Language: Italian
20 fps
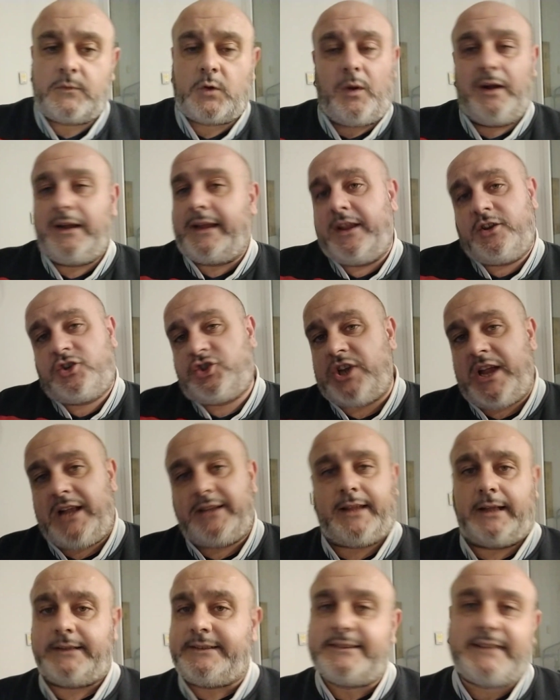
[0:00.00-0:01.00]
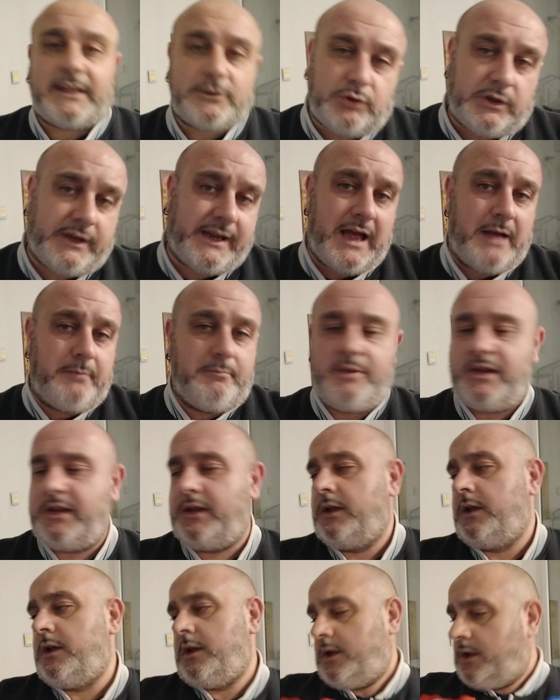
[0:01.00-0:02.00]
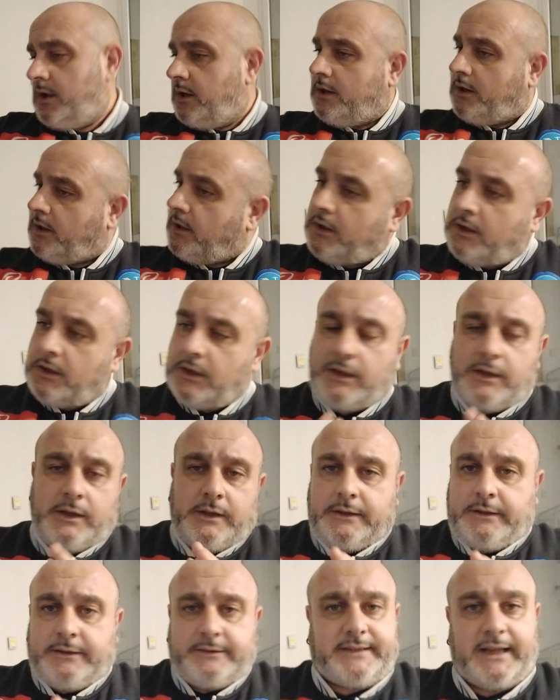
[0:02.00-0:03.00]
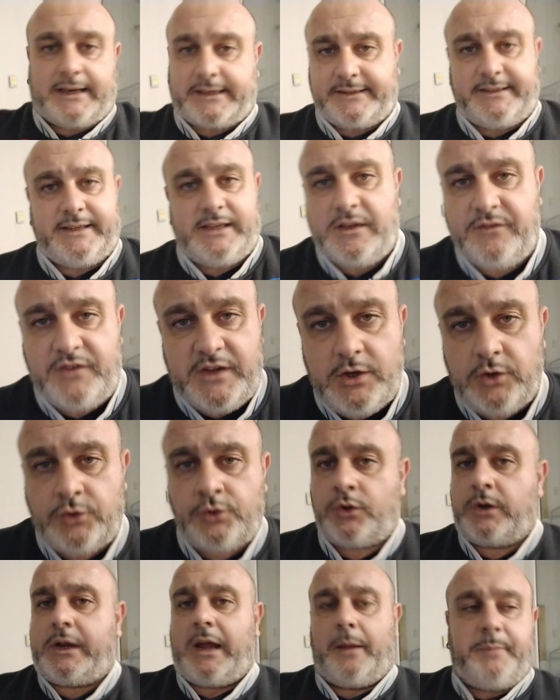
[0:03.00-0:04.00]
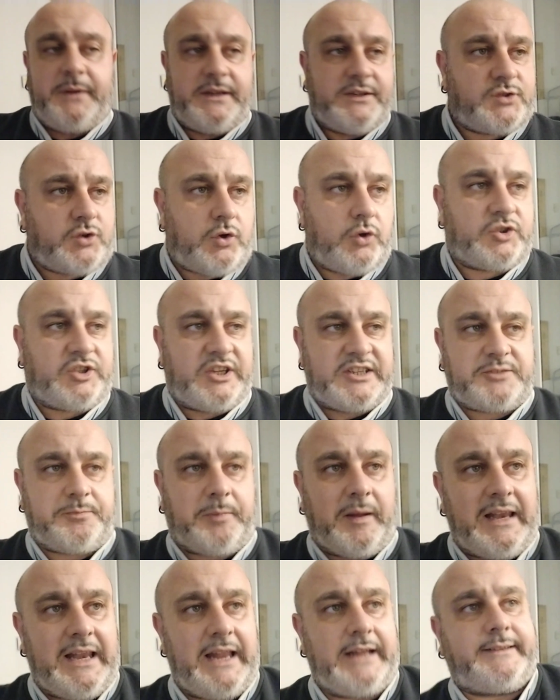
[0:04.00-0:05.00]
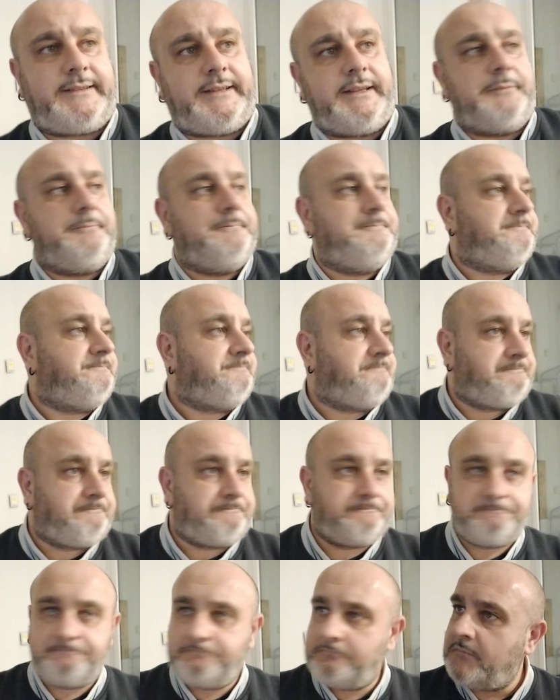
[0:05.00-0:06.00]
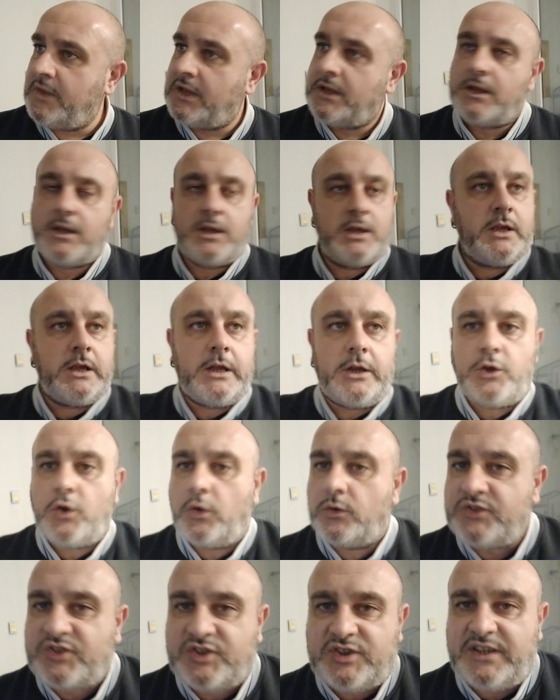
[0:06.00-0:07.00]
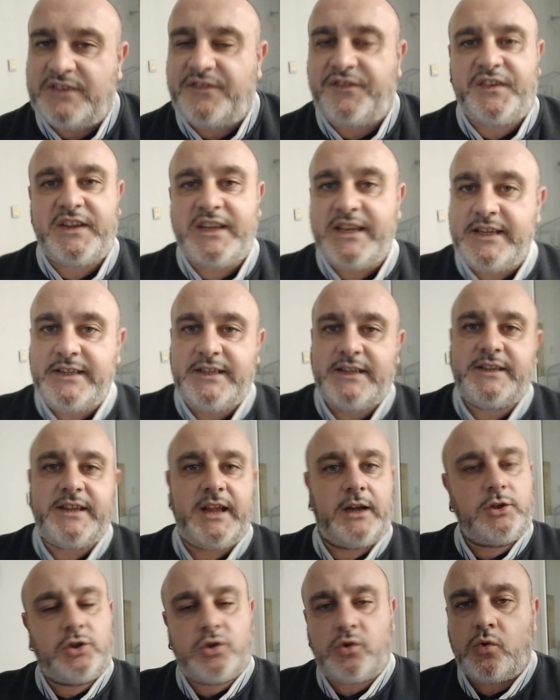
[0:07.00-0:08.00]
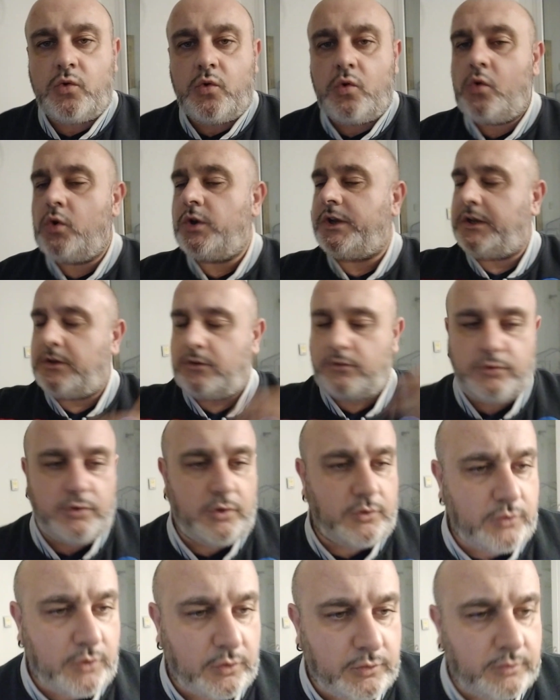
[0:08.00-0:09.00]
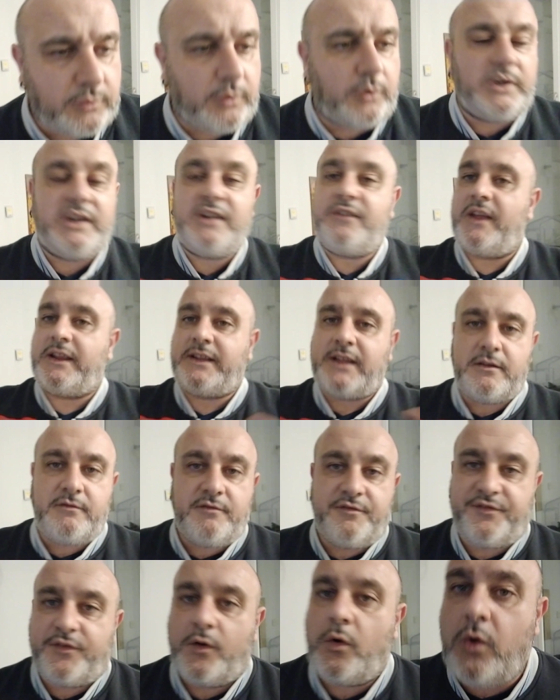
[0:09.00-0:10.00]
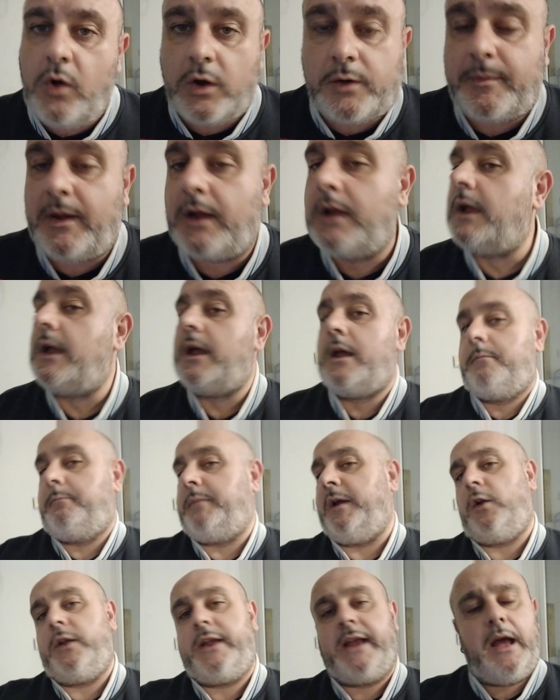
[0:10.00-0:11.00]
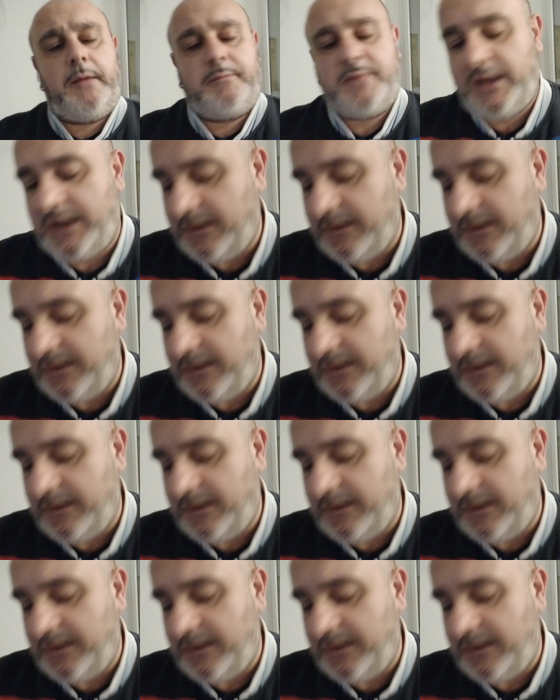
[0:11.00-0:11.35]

qualche scelta, intanto i cambi tardivi, io non capisco se Spalletti non si fidi di alcuni, non, non, non, non li vede in forma, però i cambi